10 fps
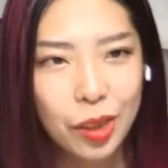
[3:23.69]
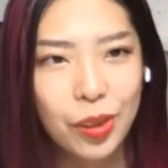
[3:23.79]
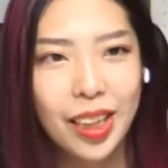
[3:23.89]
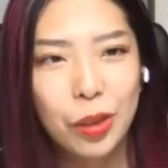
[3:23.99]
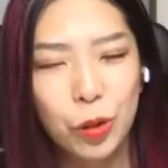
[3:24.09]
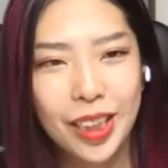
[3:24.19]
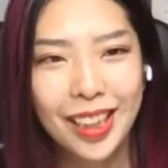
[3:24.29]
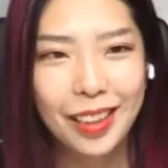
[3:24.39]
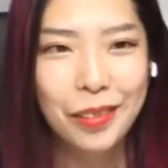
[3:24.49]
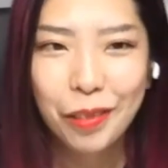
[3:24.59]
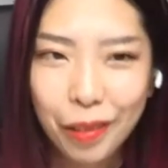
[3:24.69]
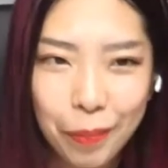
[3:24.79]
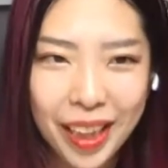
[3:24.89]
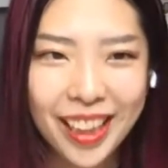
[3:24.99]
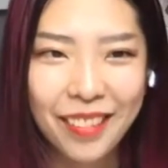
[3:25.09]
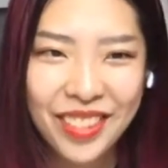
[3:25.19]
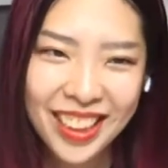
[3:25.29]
それ何おしゃれな服を毎回